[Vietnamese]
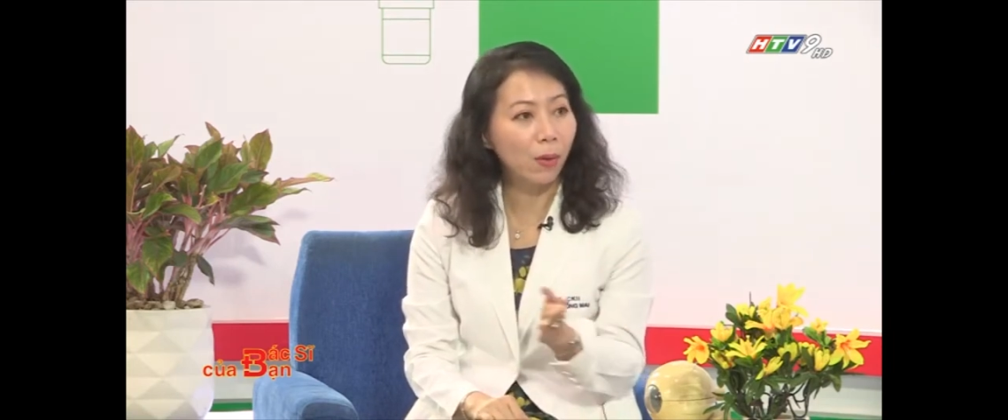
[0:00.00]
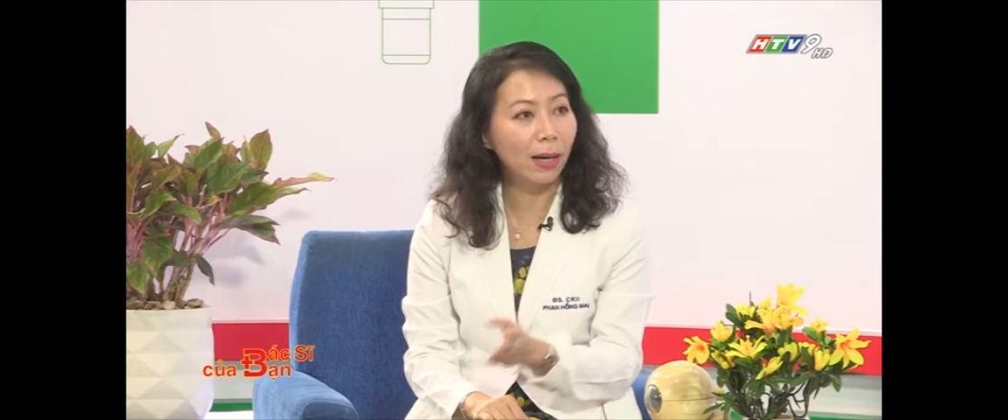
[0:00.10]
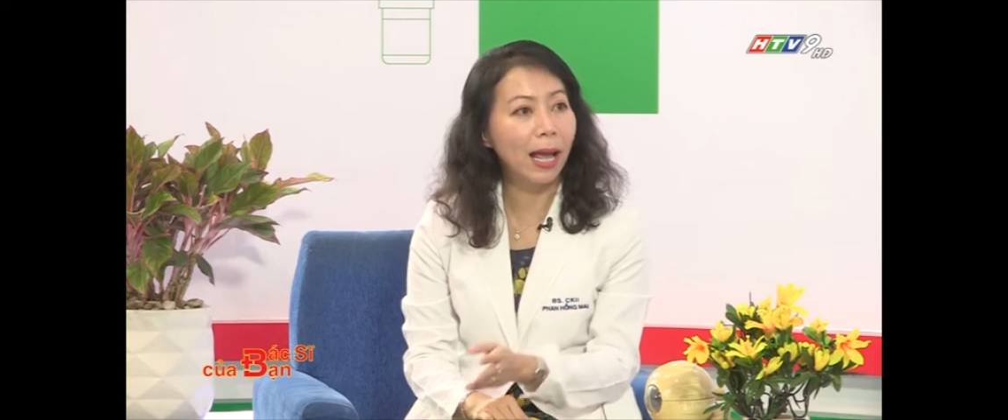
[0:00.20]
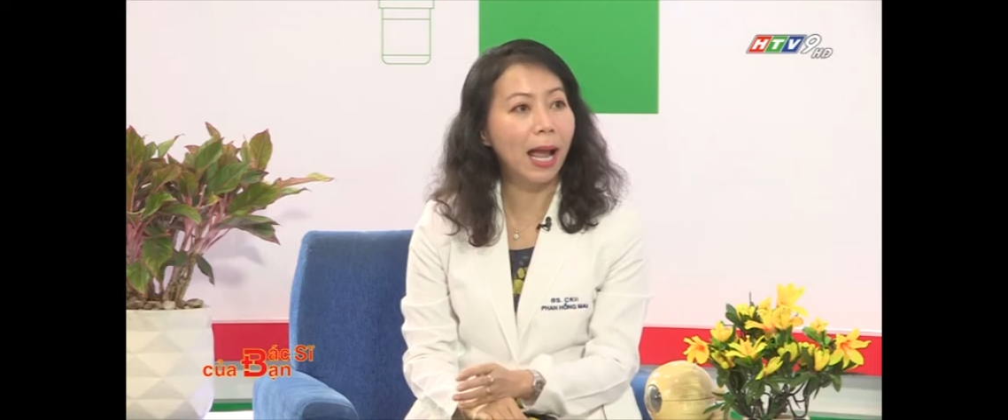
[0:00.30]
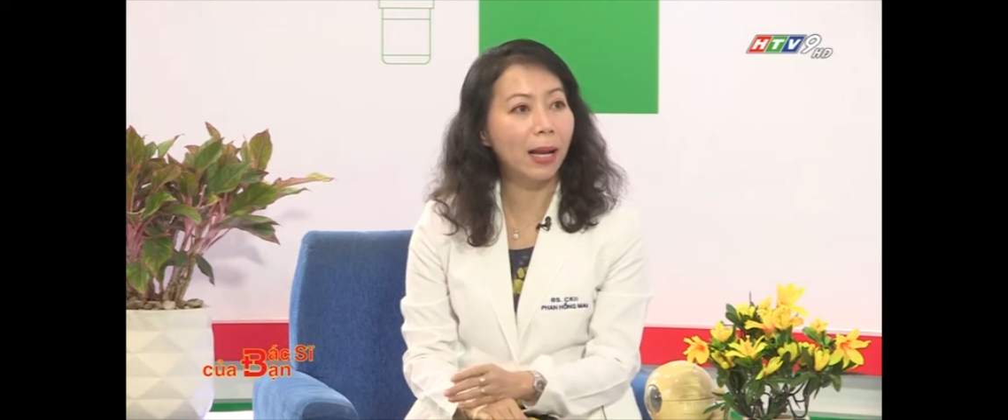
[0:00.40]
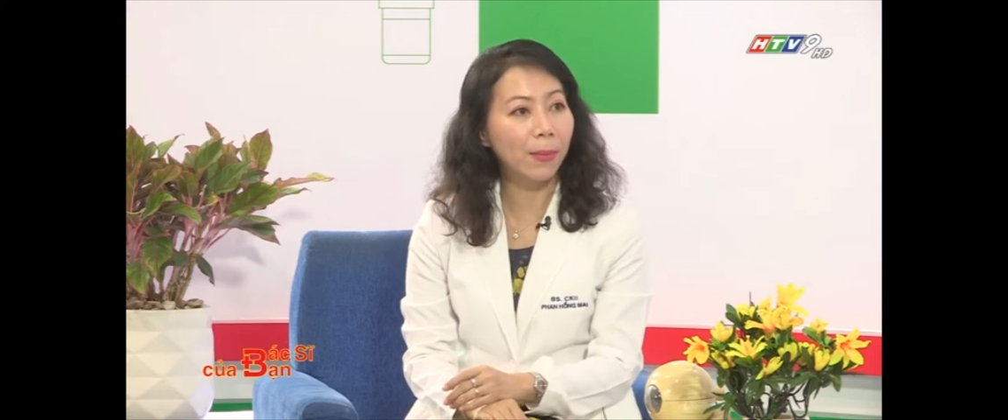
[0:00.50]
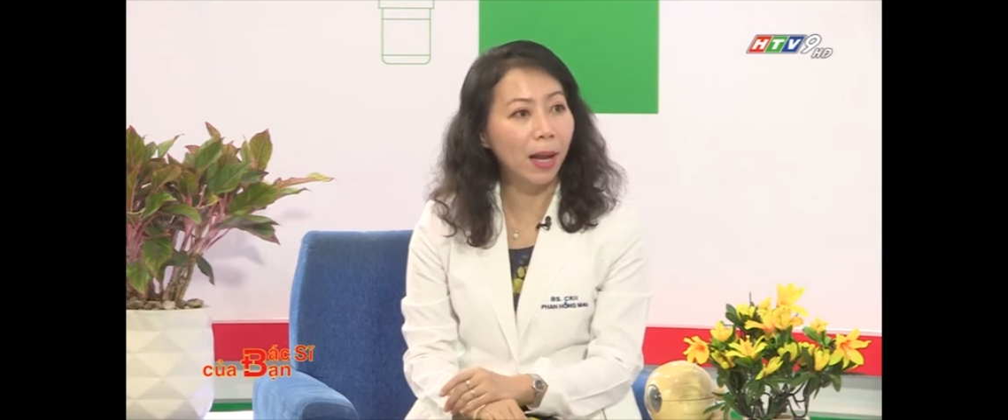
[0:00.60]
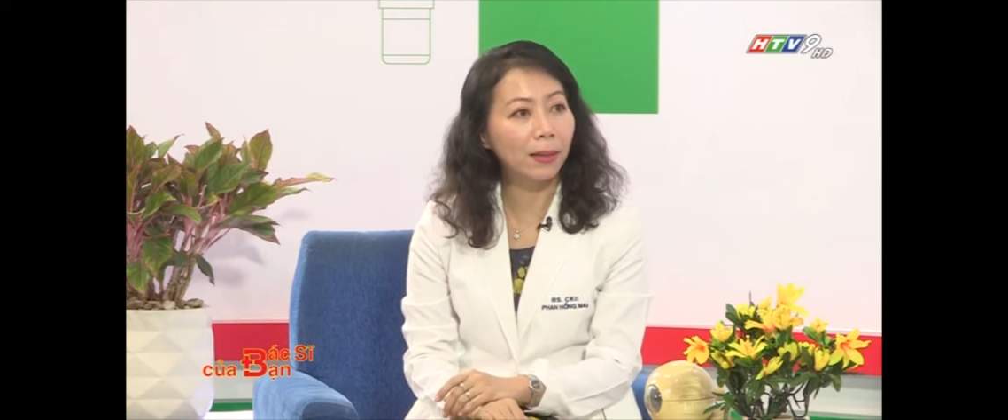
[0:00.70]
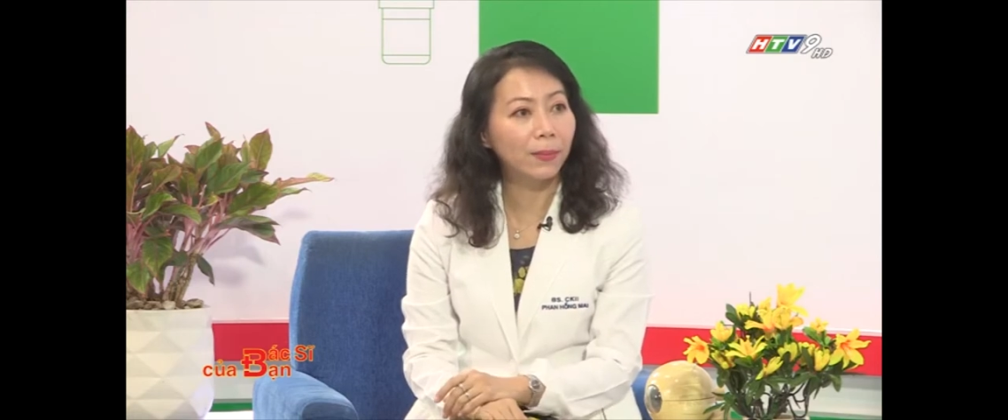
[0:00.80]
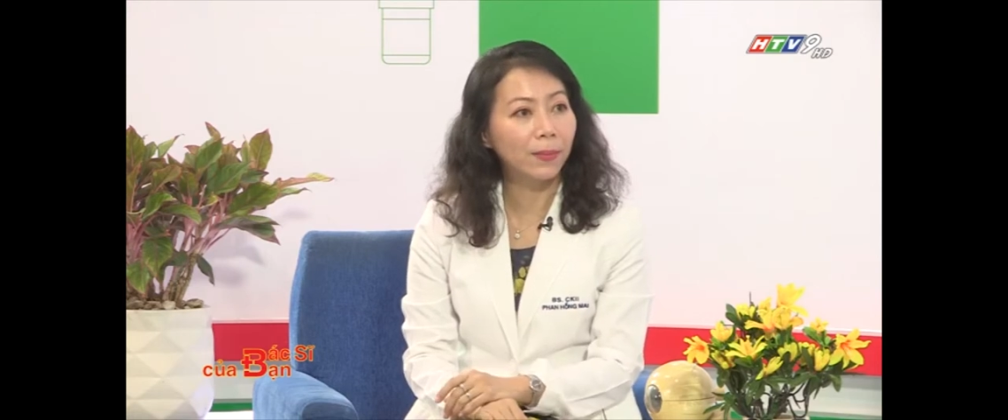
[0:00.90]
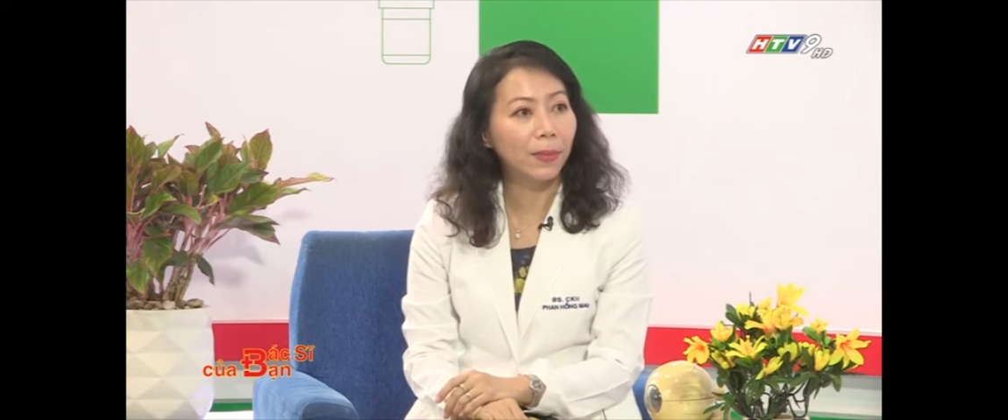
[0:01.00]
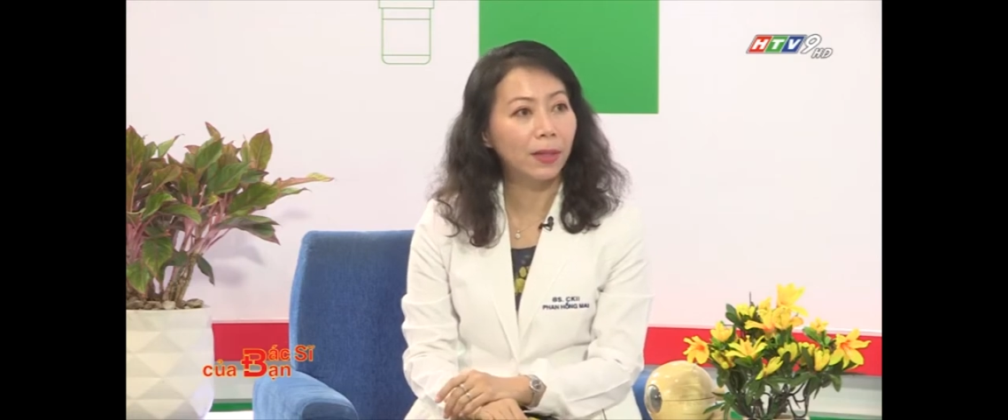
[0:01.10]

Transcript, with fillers: hoặc là hai mắt ừ.